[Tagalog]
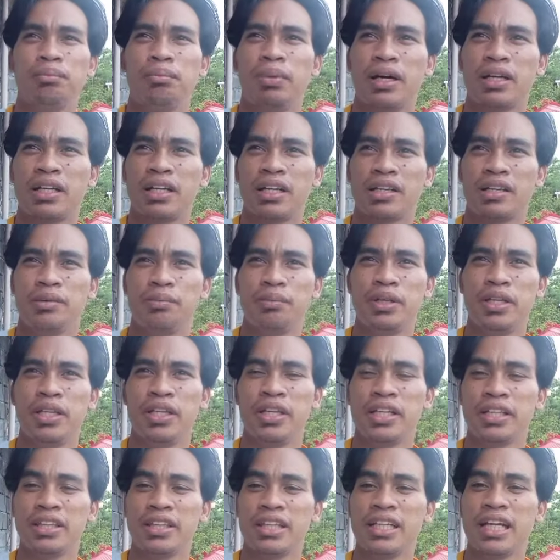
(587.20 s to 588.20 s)
parang
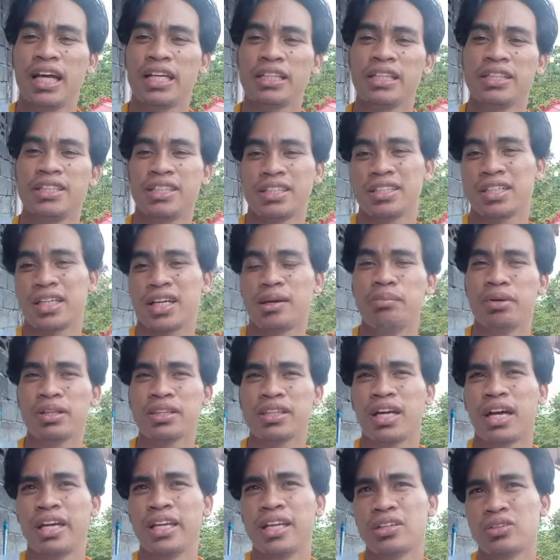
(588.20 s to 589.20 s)
ibiningit na natin siya sa
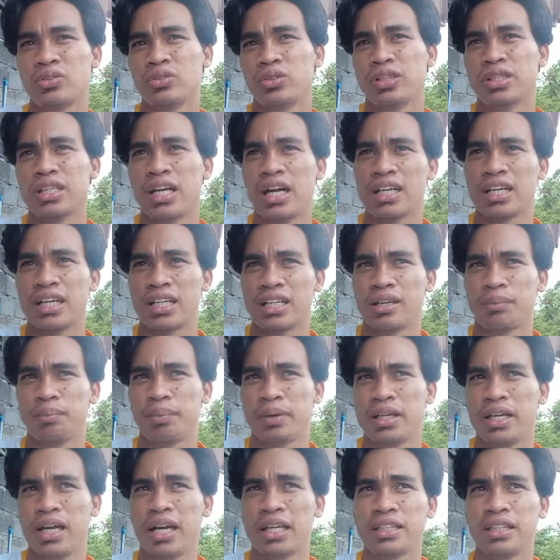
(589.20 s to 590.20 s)
kamatayan kung ikakarga
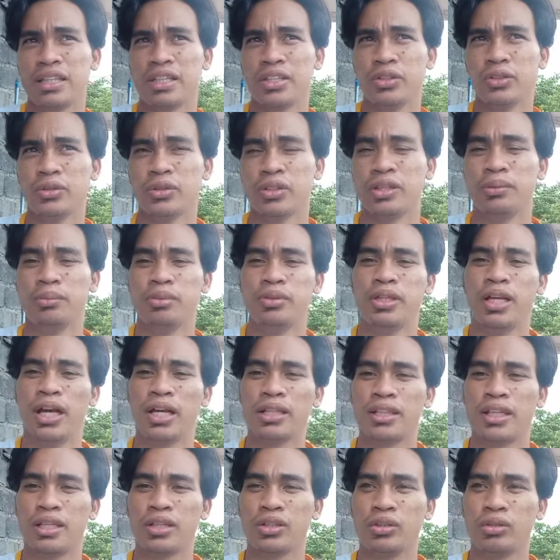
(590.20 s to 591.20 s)
pa natin yung ibon
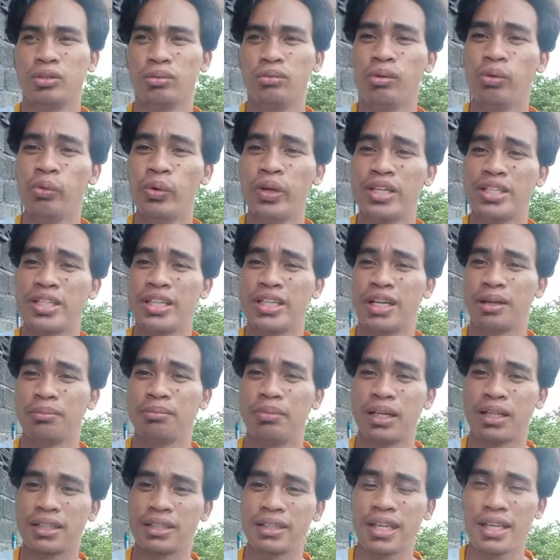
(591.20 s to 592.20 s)
natin kung umuwi siya ng
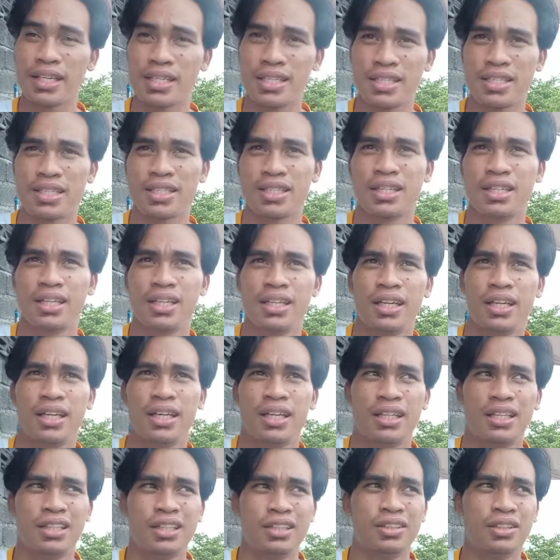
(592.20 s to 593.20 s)
Martes
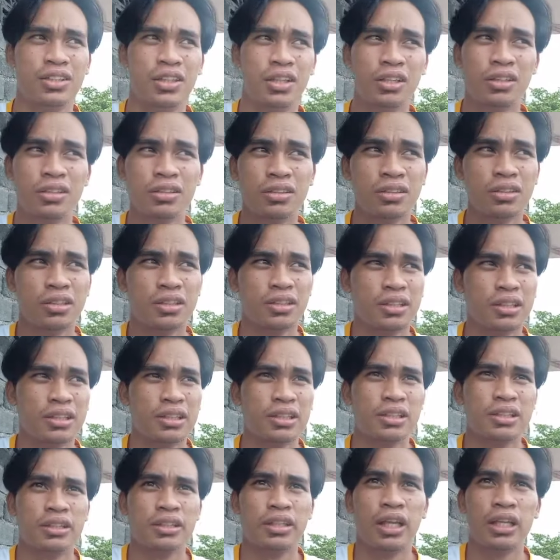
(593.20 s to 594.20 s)
no
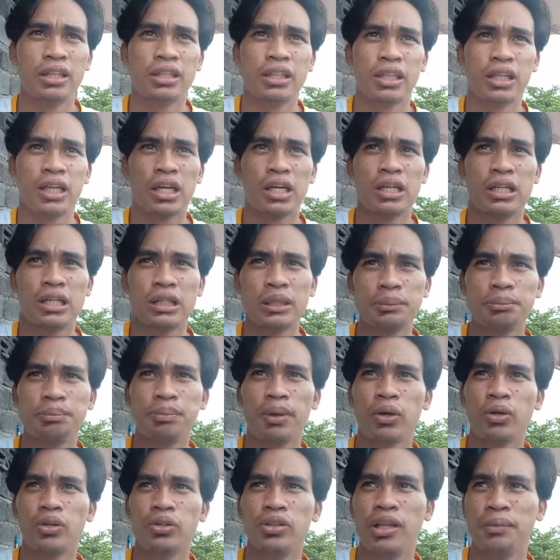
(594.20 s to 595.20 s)
dahil talagang
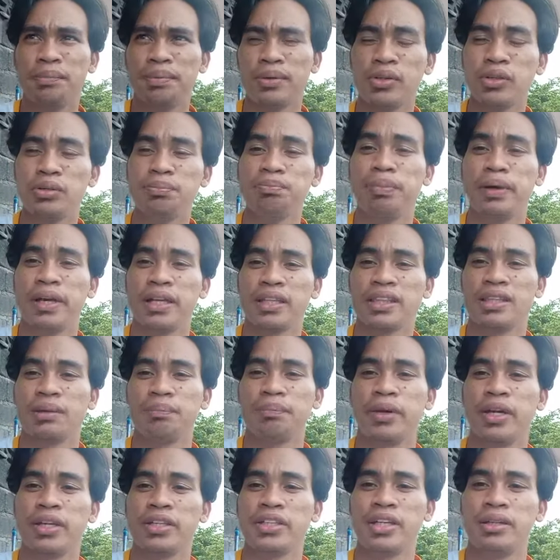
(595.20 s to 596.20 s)
pagod na pagod payat na
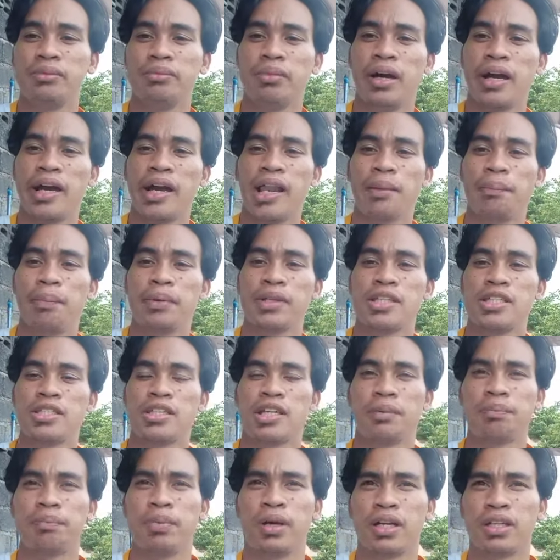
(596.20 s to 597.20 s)
payat yan mga
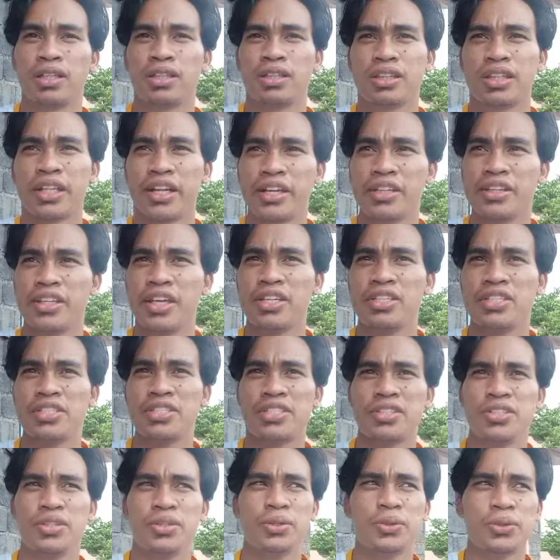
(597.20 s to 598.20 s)
kalapatis kapag 3
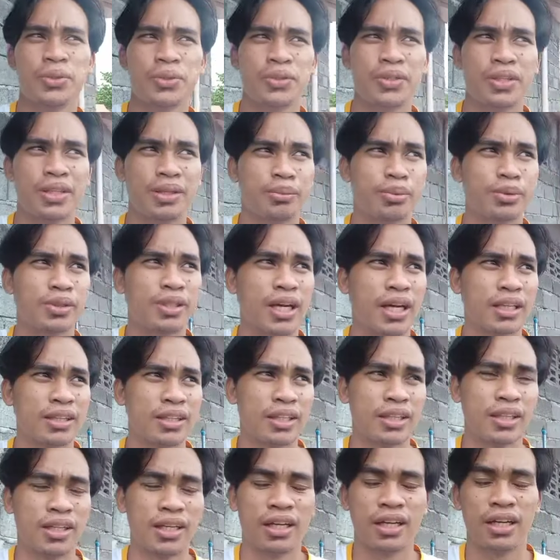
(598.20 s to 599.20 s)
days yung ibon
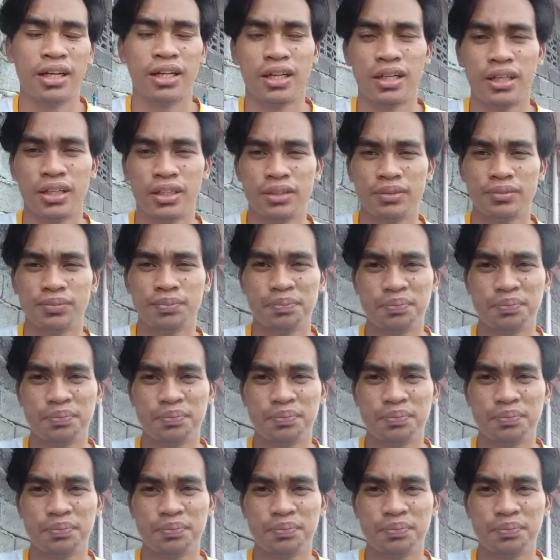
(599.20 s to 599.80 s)
natin na